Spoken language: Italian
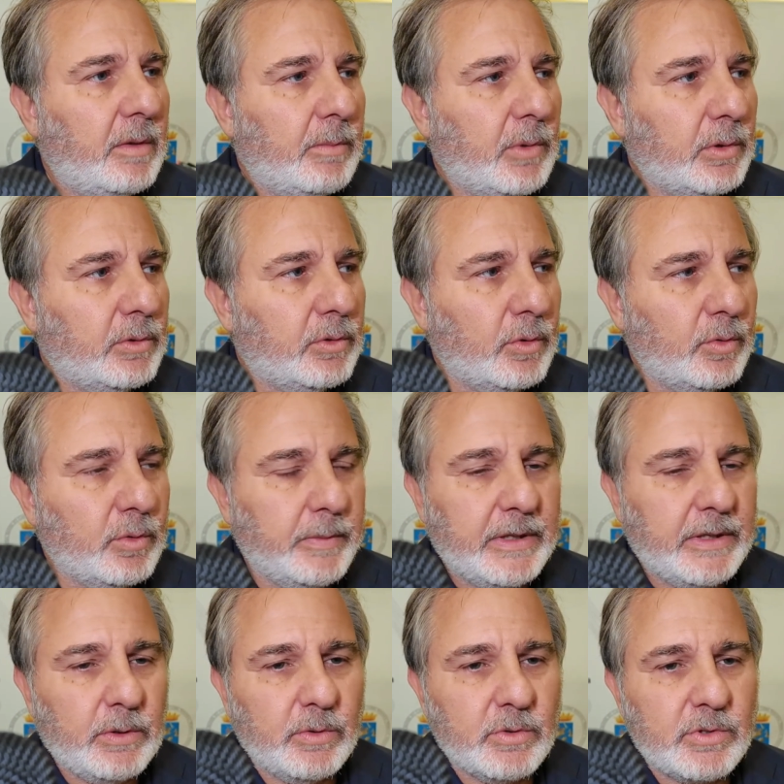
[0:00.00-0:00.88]
molto
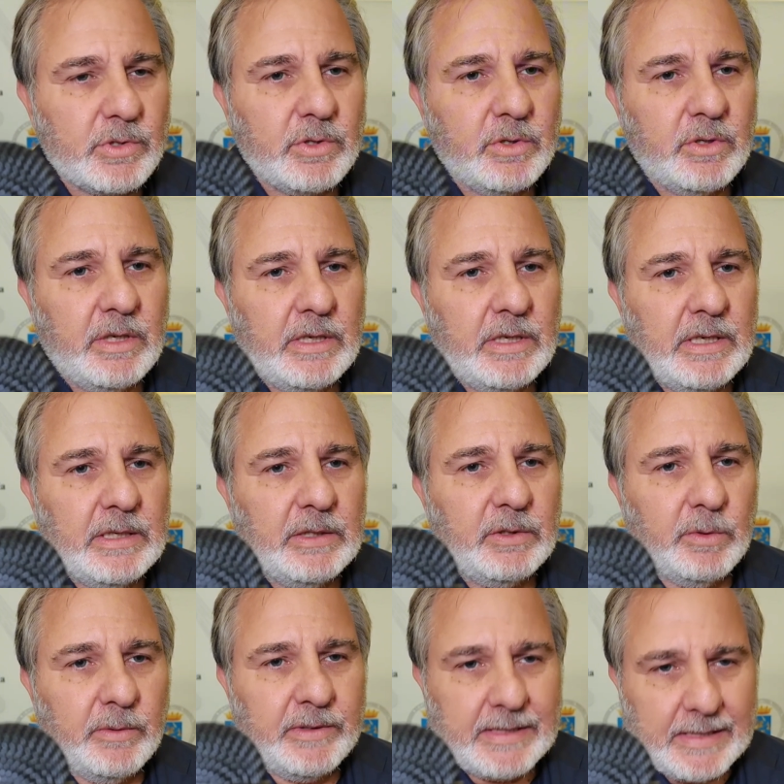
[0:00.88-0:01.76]
numeroso,
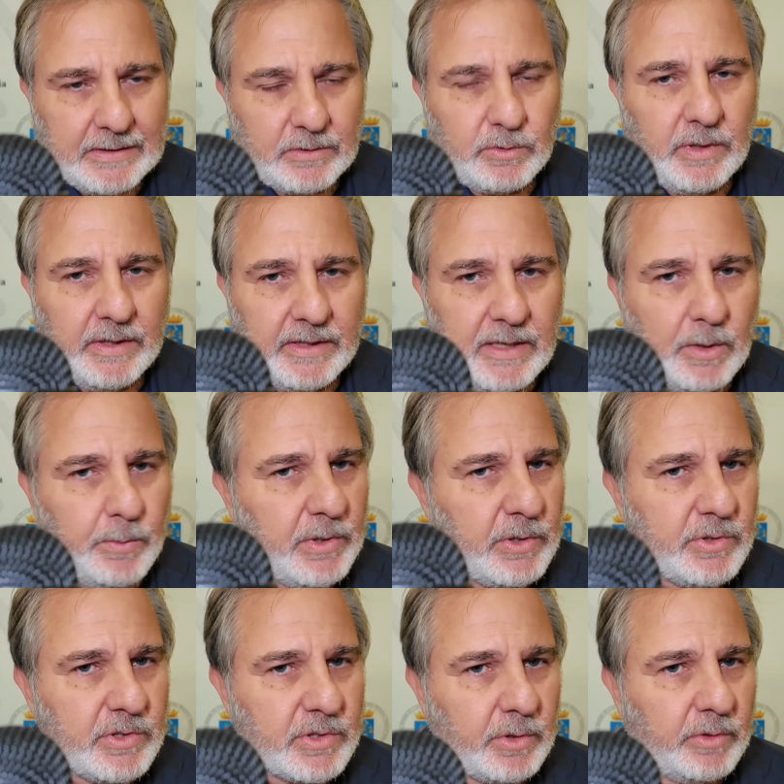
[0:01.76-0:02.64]
dove tra l'altro anche
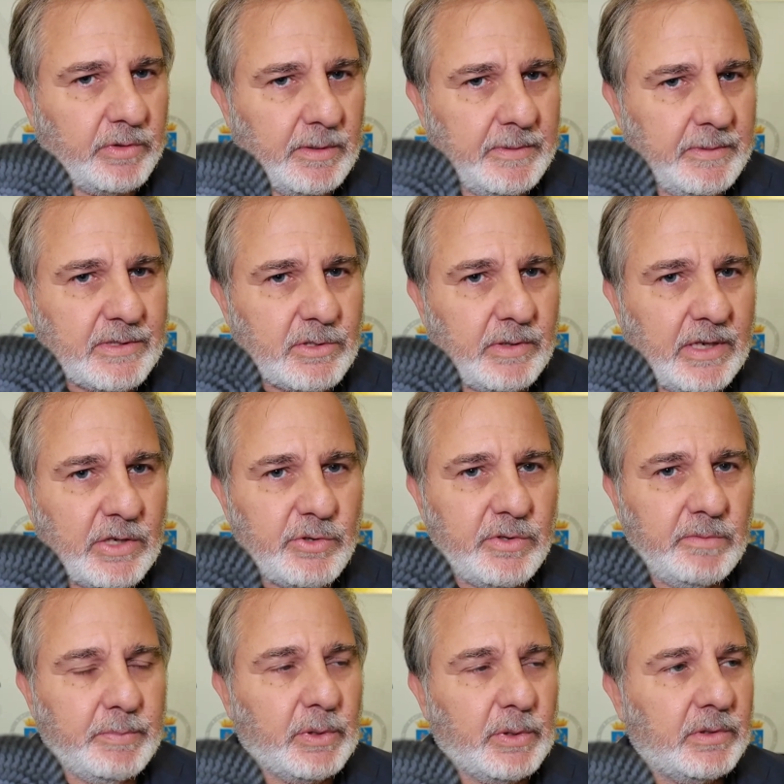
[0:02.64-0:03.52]
qui ci sono dei
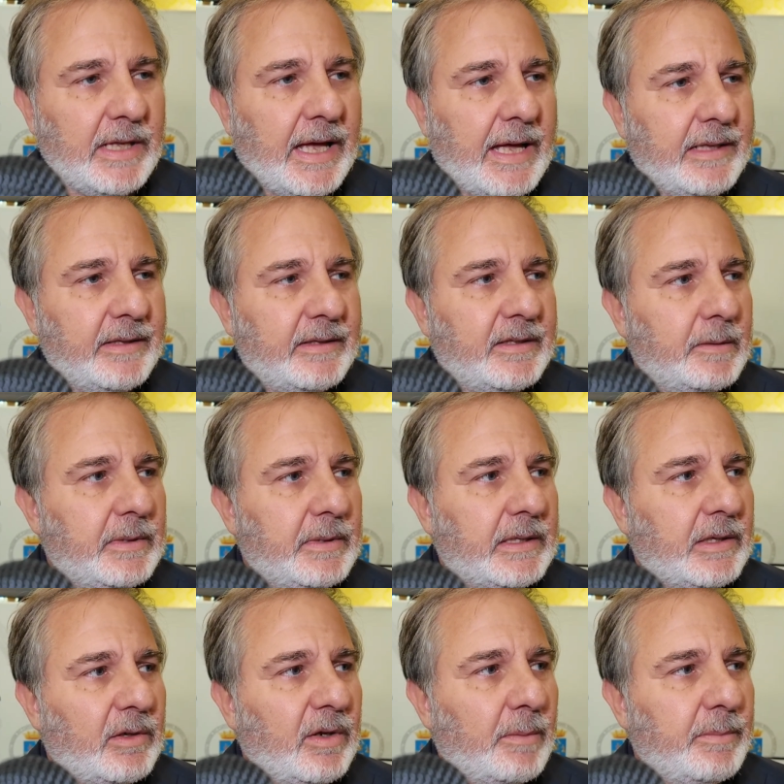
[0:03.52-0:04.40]
personaggi importanti,
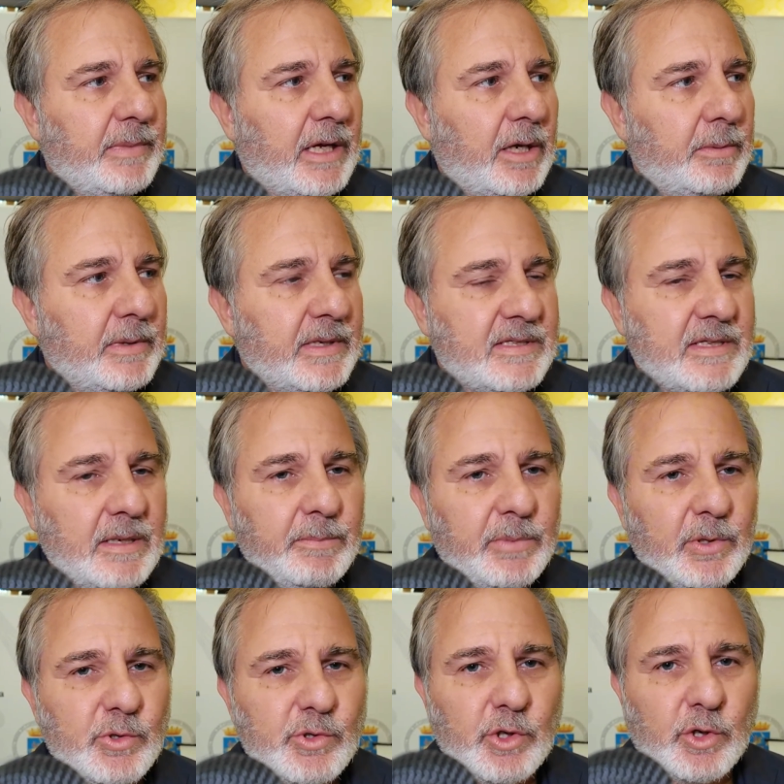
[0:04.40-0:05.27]
perché noi abbiamo per
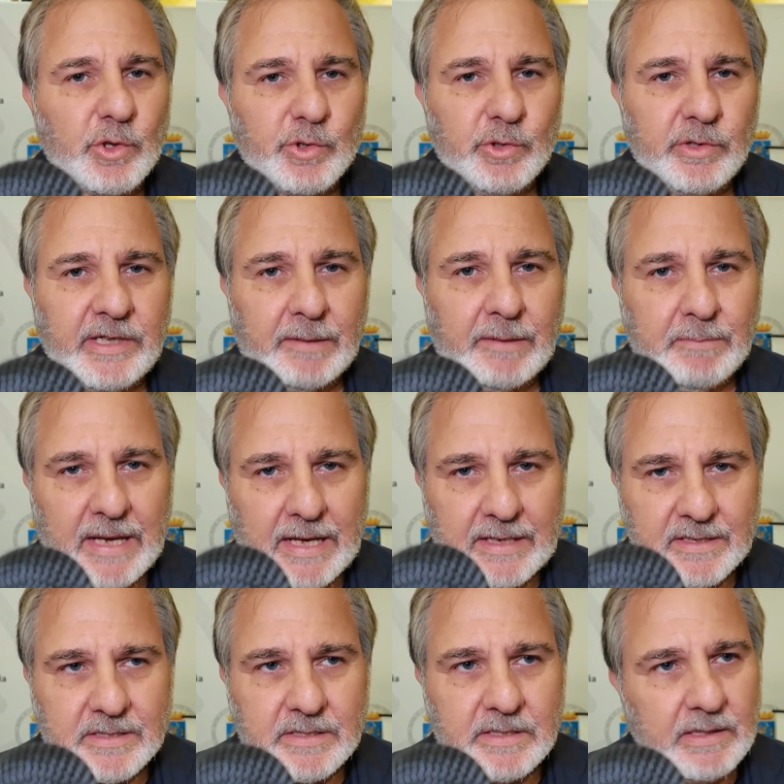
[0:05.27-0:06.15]
esempio Giorgio
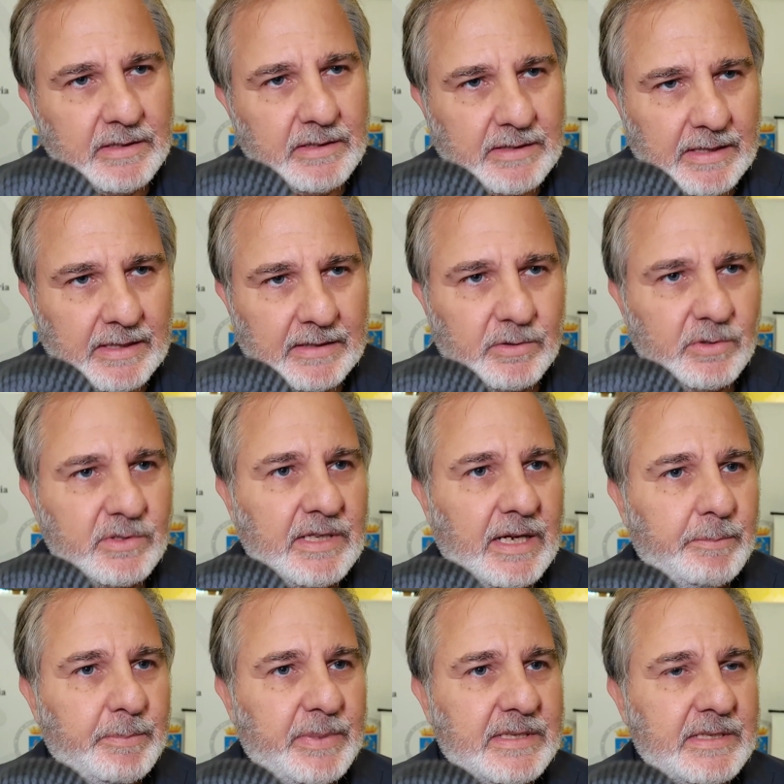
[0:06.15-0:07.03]
Tirabassi, che tra l'altro
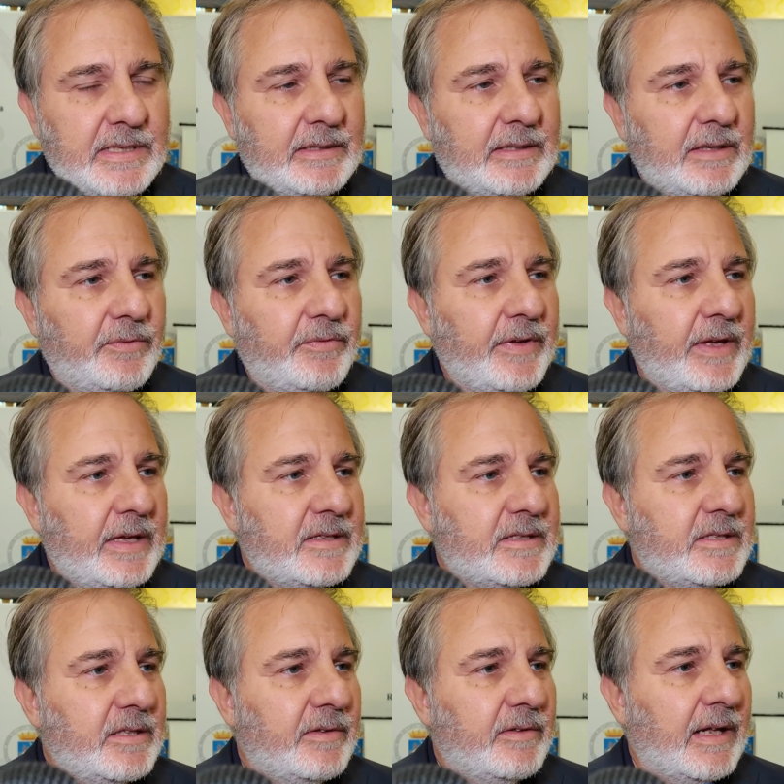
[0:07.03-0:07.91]
sarà presente al
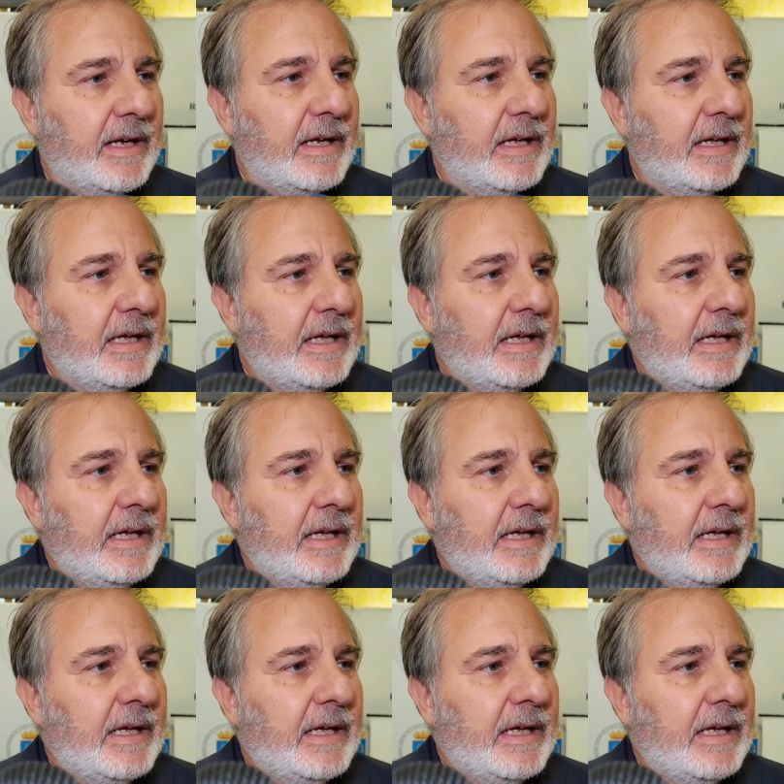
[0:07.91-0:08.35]
festival,